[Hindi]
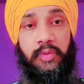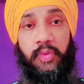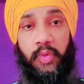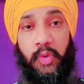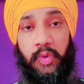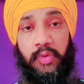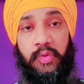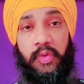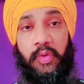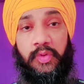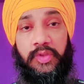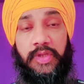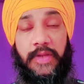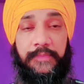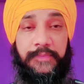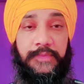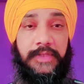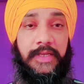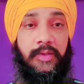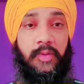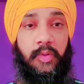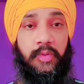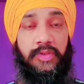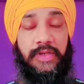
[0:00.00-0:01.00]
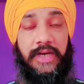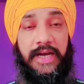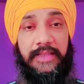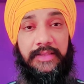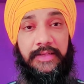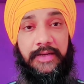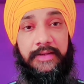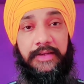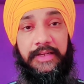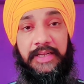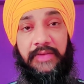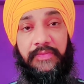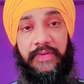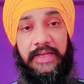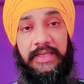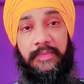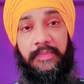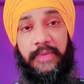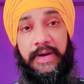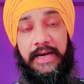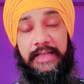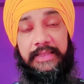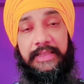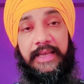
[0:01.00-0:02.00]
दोस्तों सबसे जो याद रखने वाली
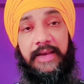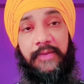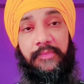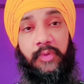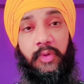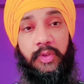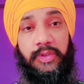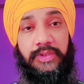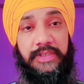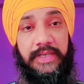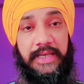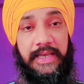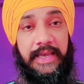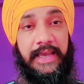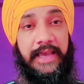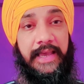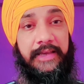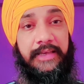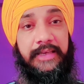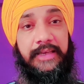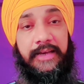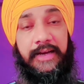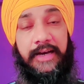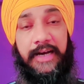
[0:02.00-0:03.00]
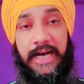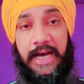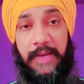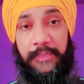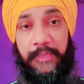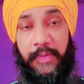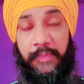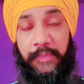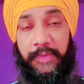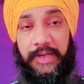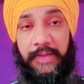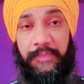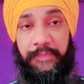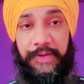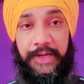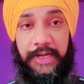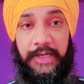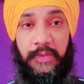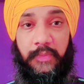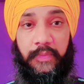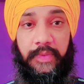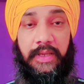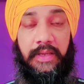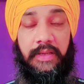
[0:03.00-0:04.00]
बात है वो ये है कि आप अपने
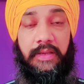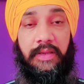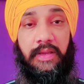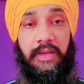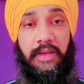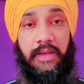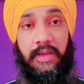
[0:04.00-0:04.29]
पेट में